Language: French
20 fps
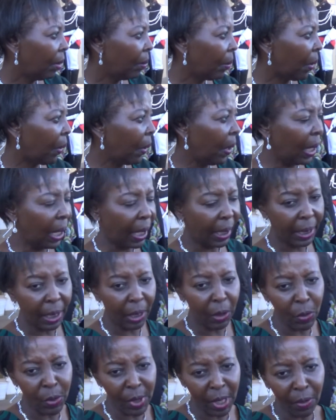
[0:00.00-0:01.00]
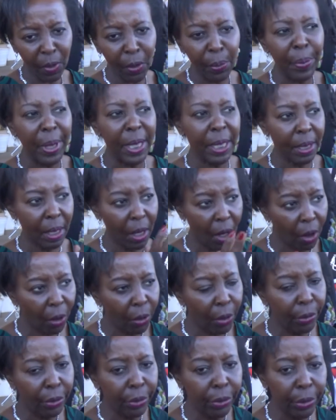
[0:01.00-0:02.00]
pendant laquelle nous avons passé en
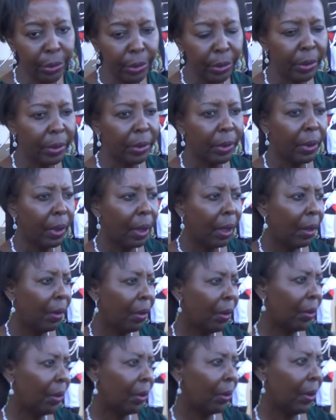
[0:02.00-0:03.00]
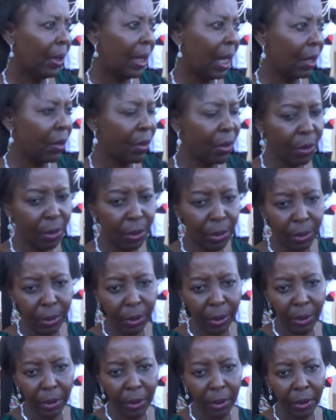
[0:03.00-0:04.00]
revue euh, l'action
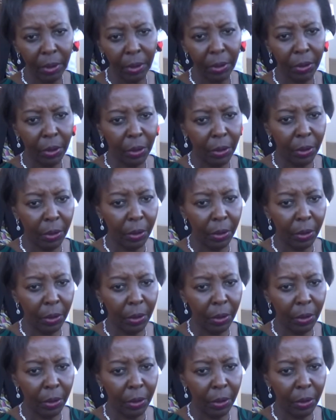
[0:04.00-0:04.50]
euh, de